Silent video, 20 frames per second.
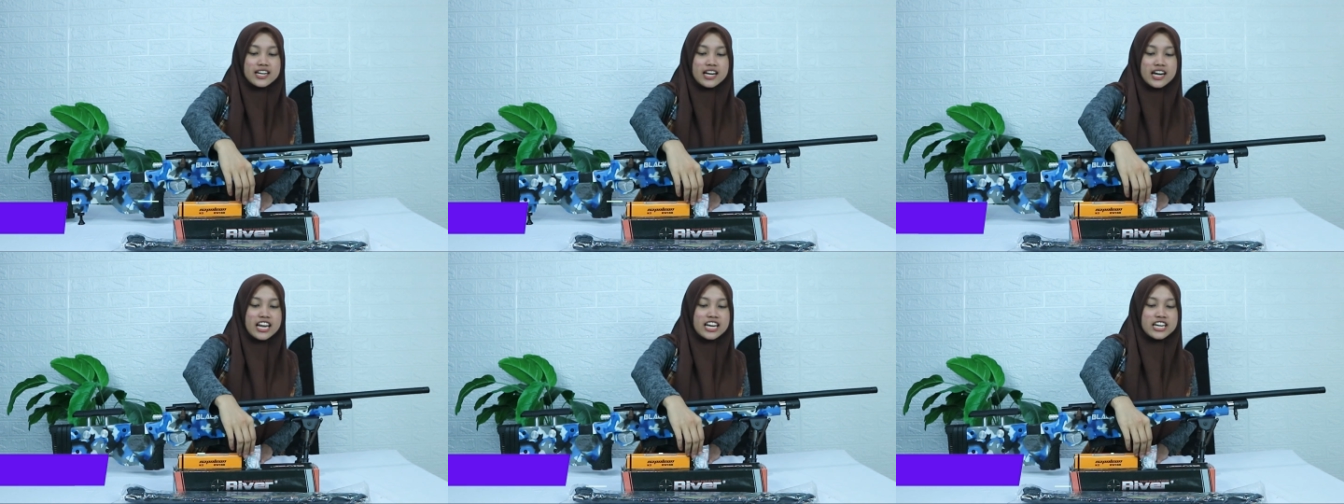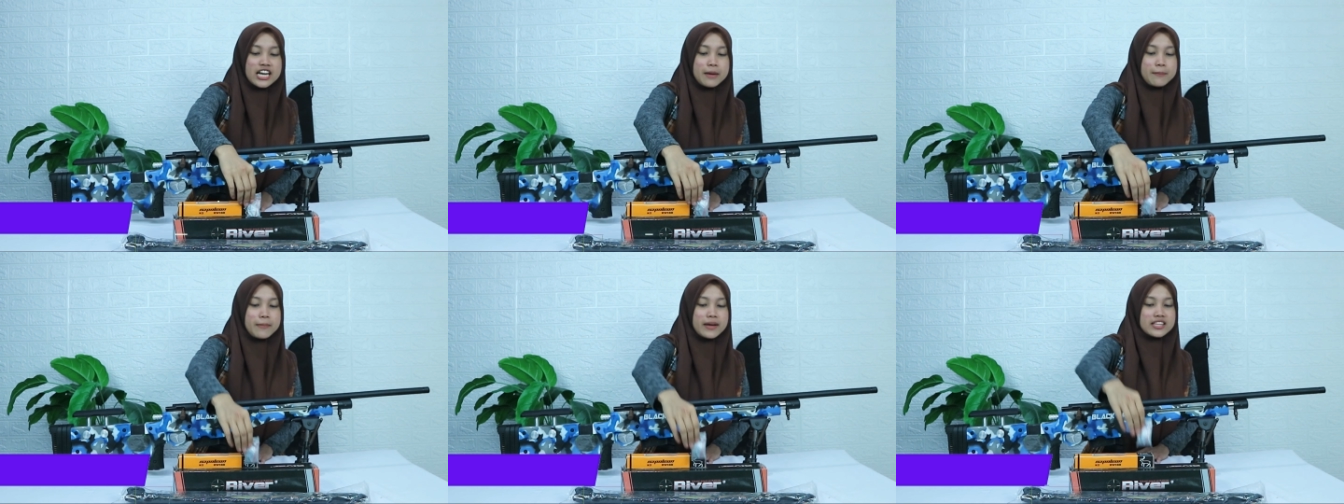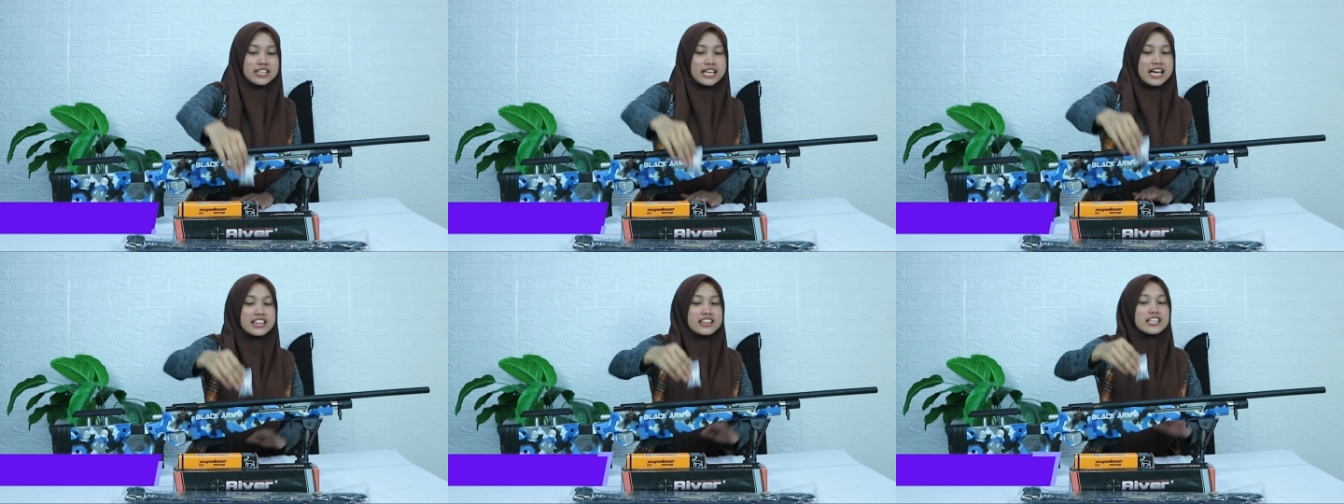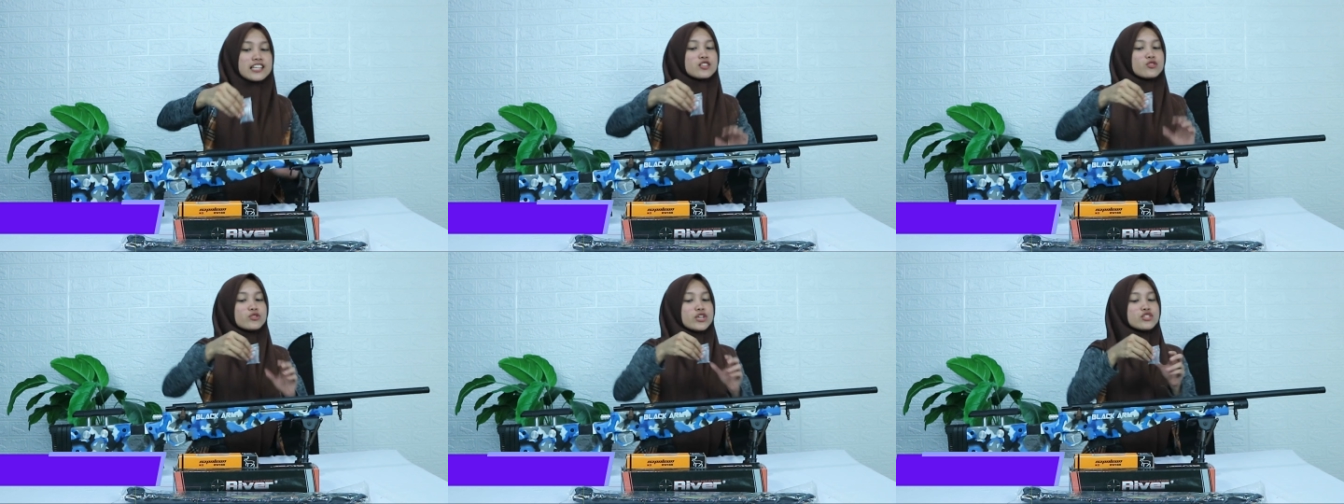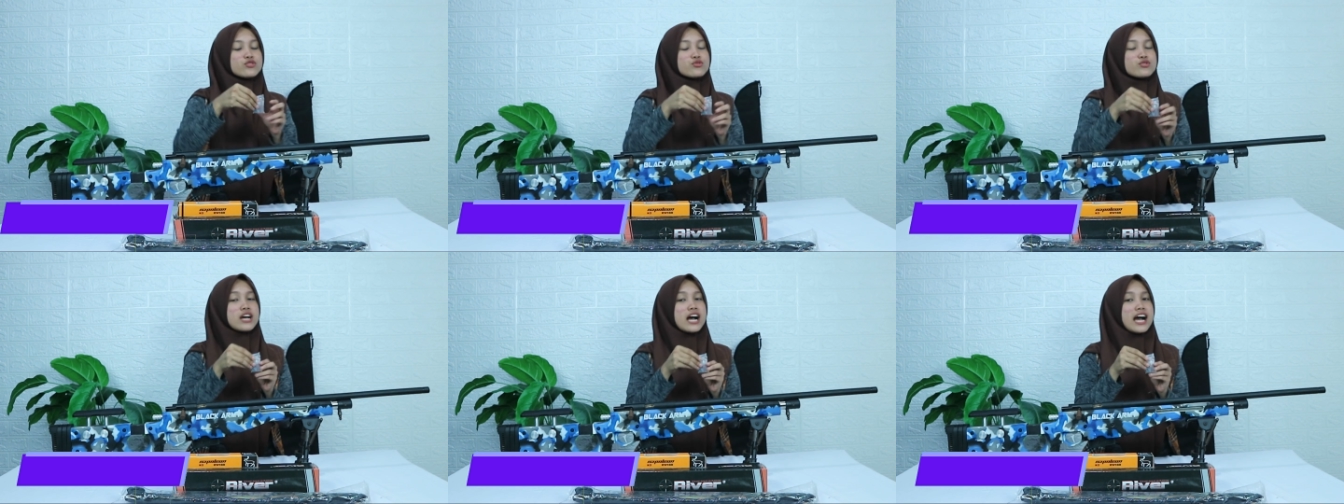akan kalian dapatkan
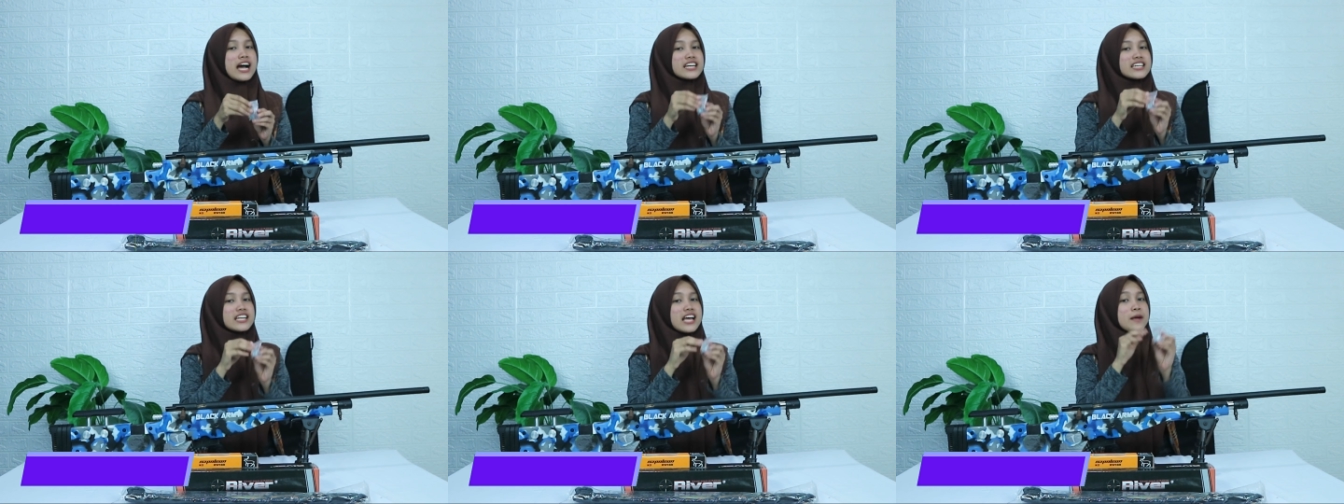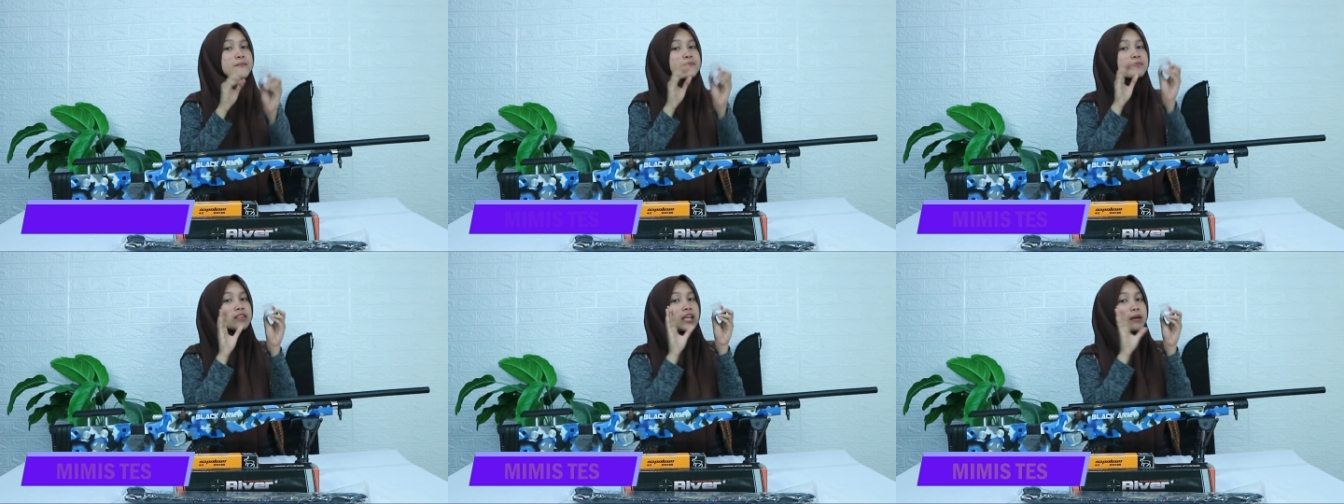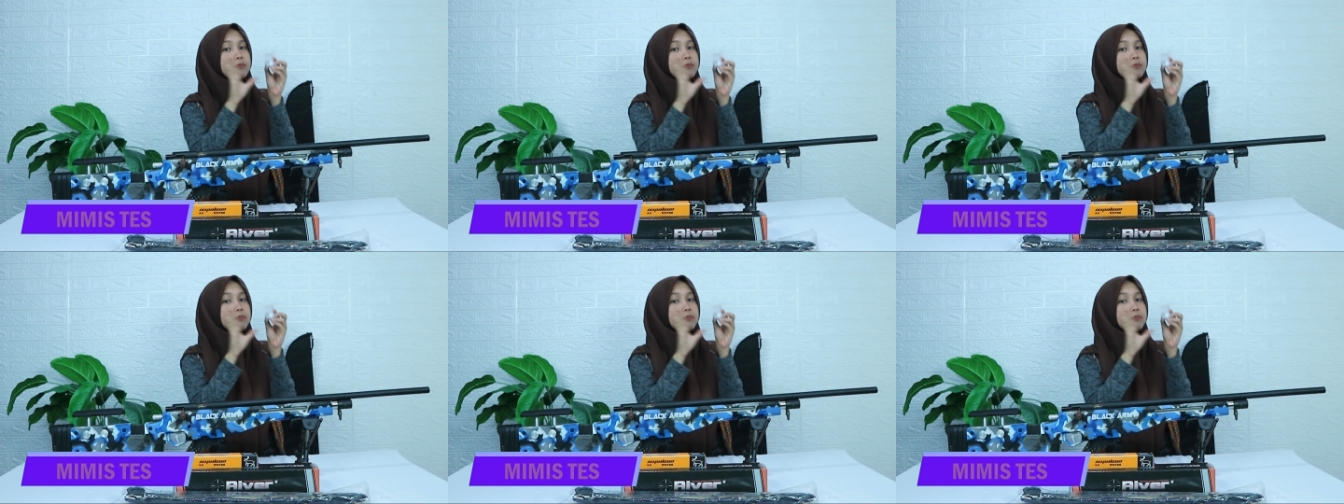tentunya juga ada